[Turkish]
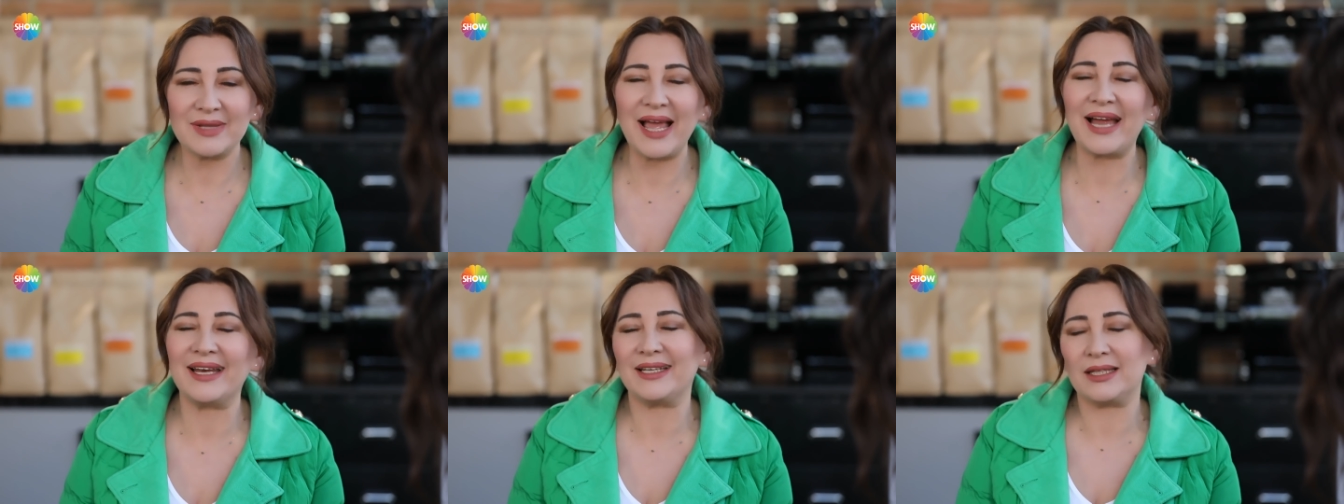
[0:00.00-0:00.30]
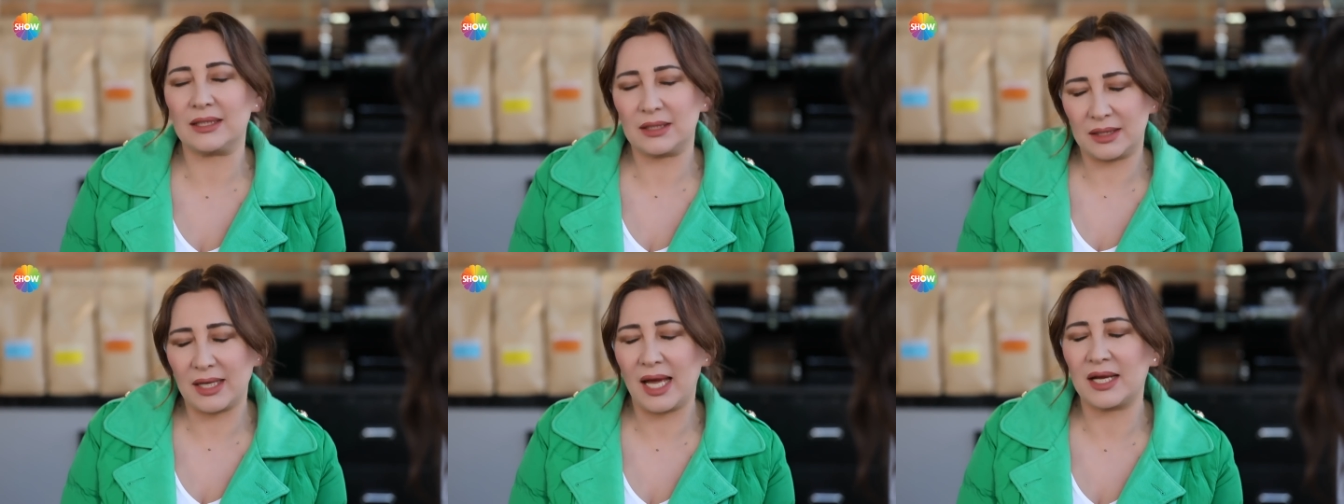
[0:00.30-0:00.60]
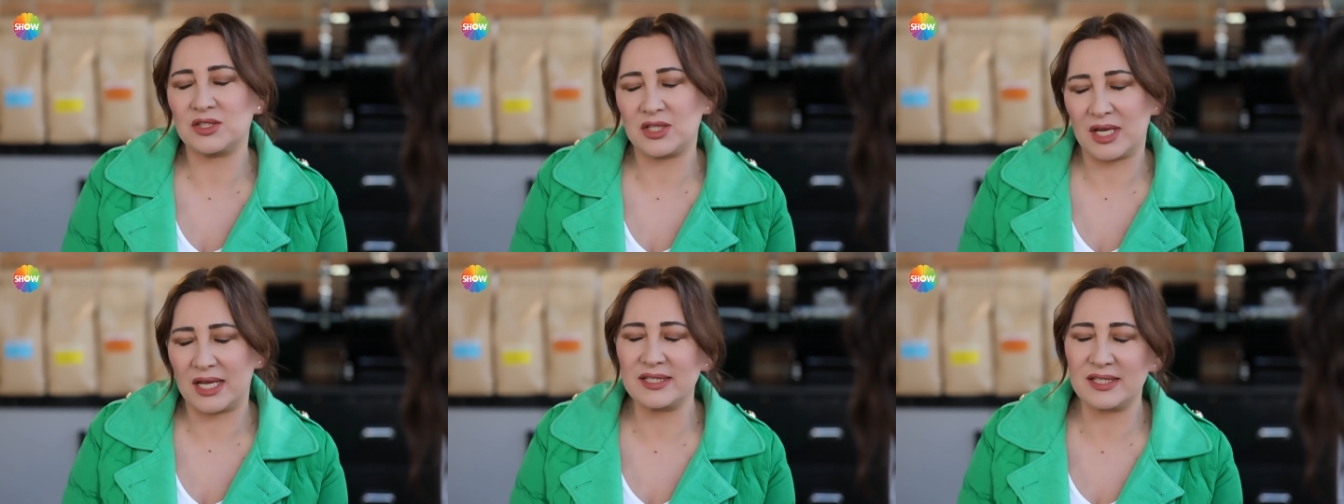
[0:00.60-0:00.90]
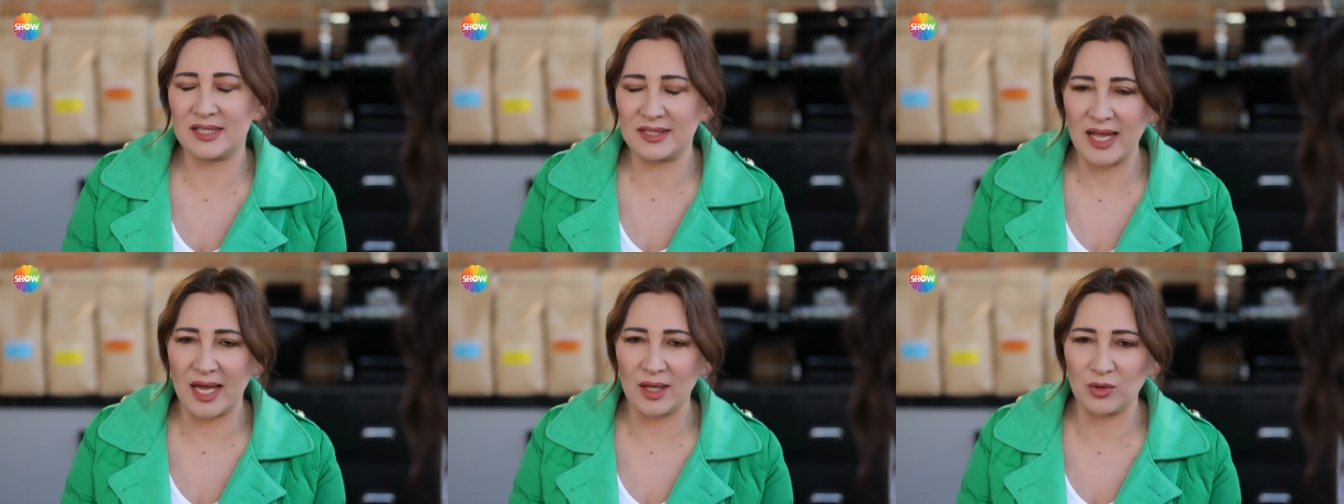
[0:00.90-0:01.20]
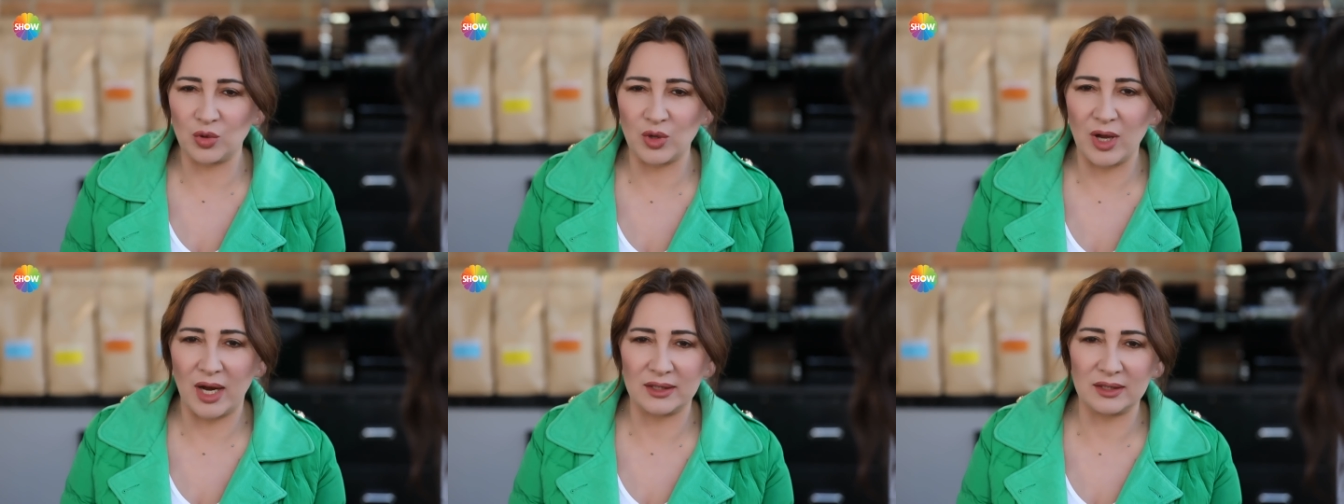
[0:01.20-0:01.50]
Yani gerçi
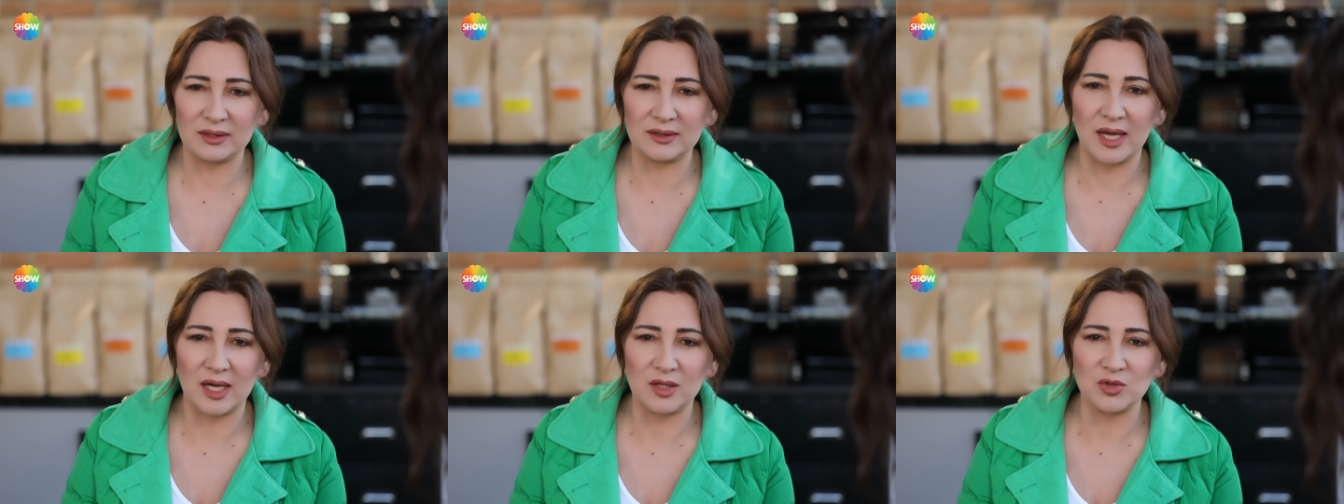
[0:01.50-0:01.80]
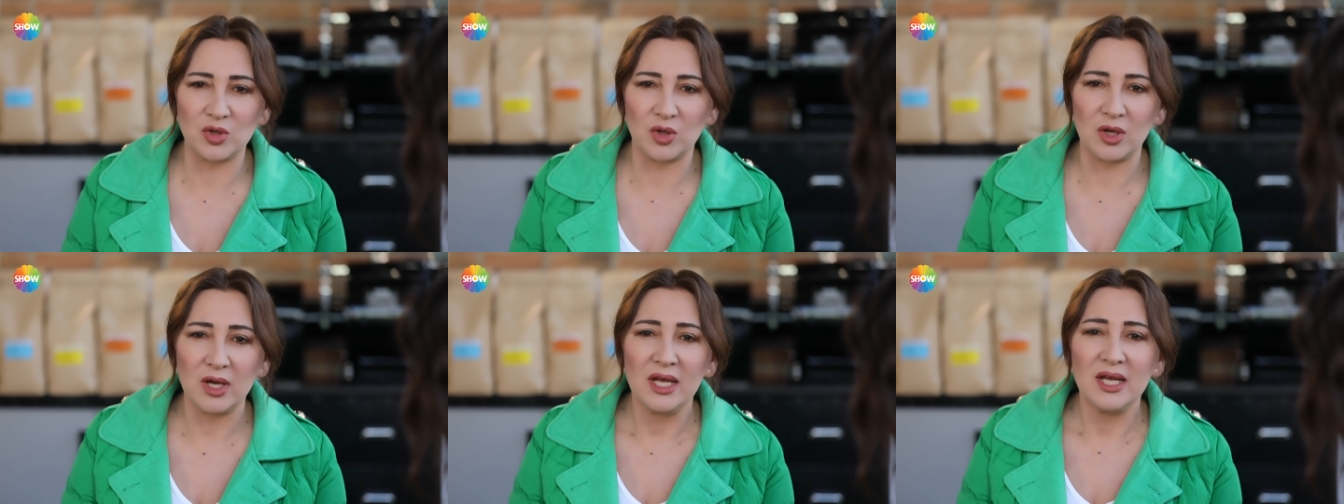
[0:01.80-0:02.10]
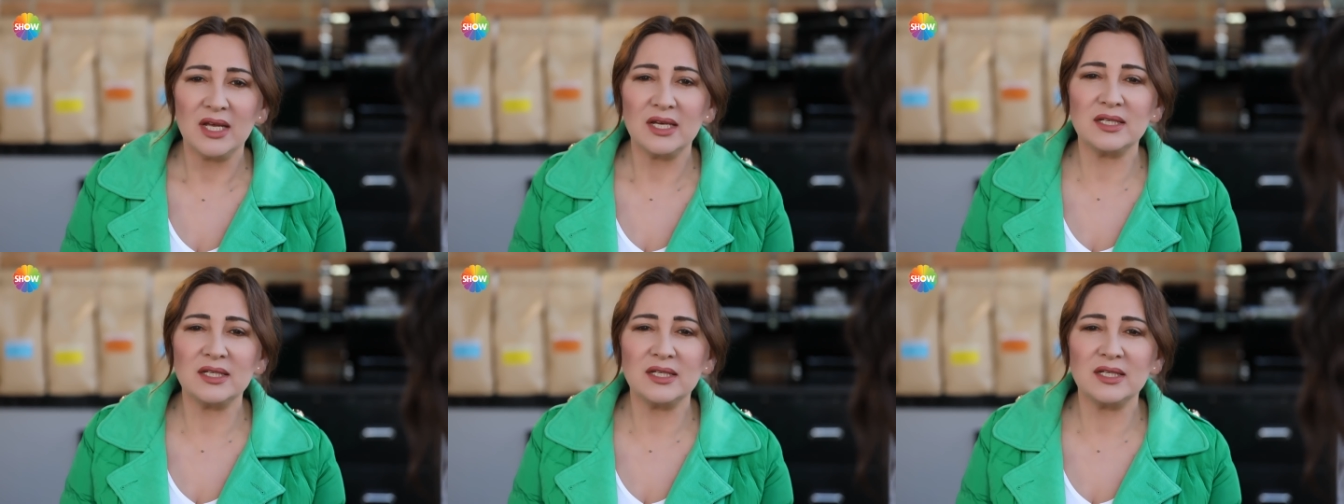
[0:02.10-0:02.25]
eskiden duyardık daha çok.